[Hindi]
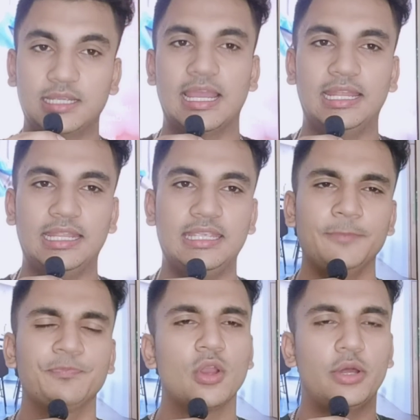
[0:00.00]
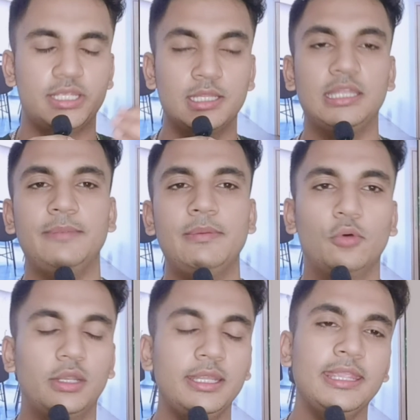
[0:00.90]
कह रही है और एजेंसी भी
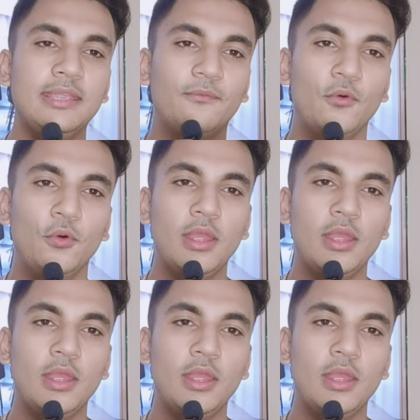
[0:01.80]
बोल रही है कि वो